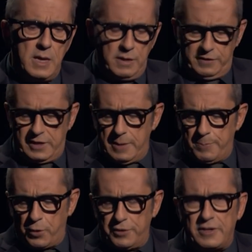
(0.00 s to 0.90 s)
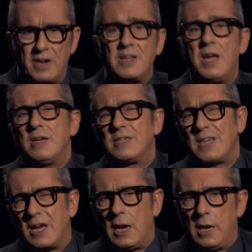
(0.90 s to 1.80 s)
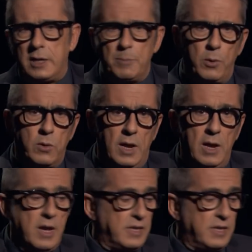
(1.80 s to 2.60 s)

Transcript: Si cae por detrás, saca el equipo local.